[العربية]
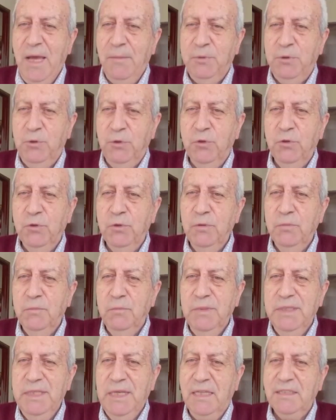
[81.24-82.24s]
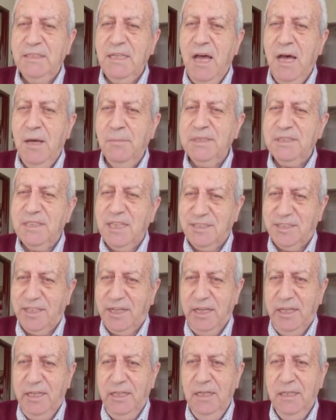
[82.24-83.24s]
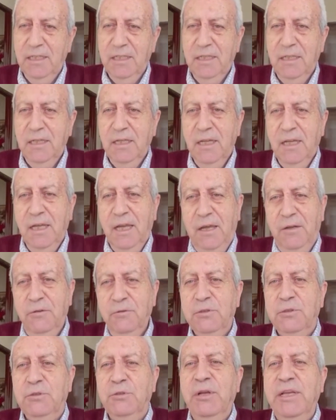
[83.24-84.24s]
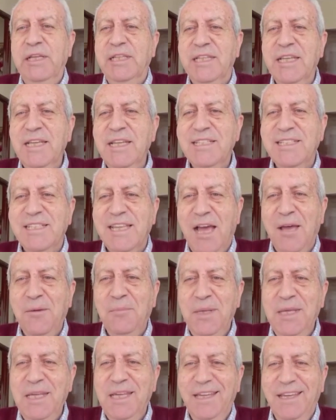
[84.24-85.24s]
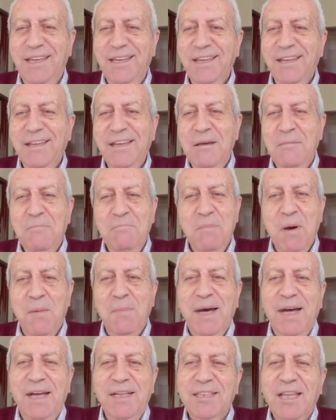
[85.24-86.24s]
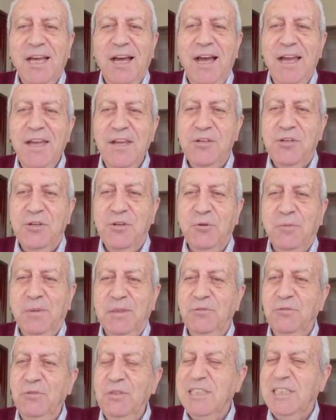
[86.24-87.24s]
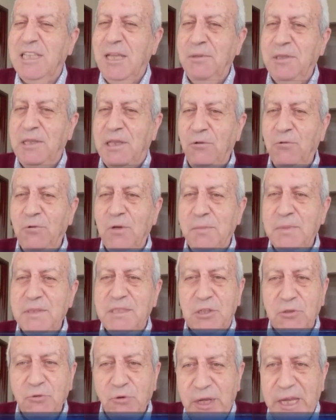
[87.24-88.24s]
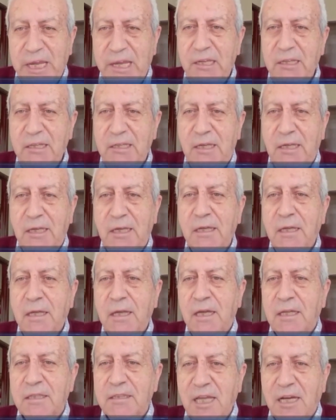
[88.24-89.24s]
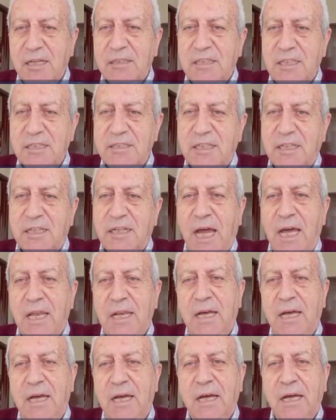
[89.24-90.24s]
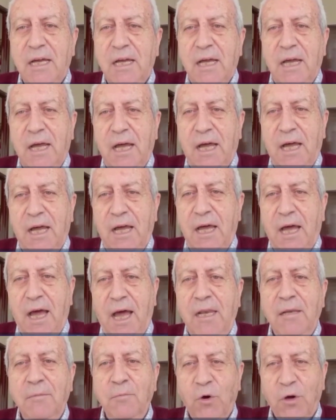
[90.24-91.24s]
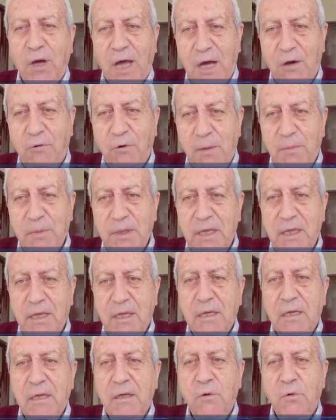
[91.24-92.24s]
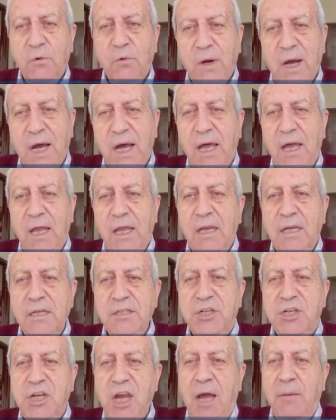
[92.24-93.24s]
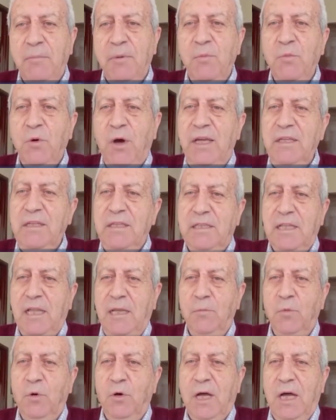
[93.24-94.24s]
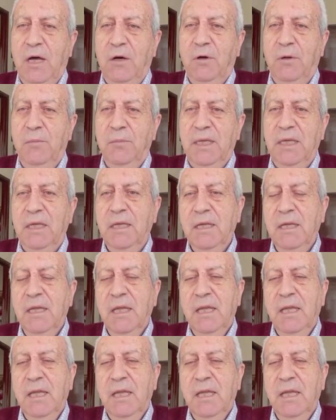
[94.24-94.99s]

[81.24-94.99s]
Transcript: يبدو من أصحاب التصريح أن الثلاثية الذهبية ما بقت عايشه وبدهم يستبدلوها بالثنائية تقتصر على آه، المقاومة والشعب المؤيد للمقاومة